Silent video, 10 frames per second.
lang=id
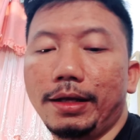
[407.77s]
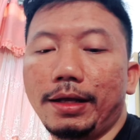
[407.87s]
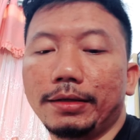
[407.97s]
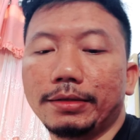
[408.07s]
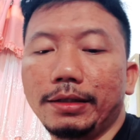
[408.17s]

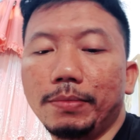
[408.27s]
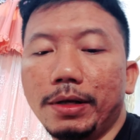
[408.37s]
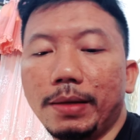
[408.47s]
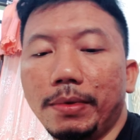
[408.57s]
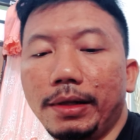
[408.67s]
aksi
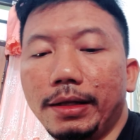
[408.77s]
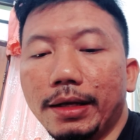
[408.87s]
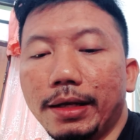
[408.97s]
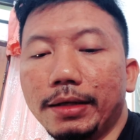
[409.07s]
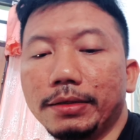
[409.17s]
balap
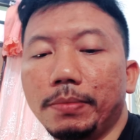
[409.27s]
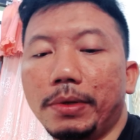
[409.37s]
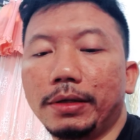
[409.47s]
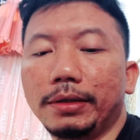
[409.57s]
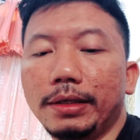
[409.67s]
liar
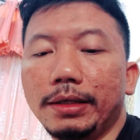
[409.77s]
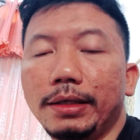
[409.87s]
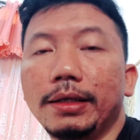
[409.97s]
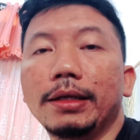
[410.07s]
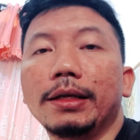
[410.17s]
seperti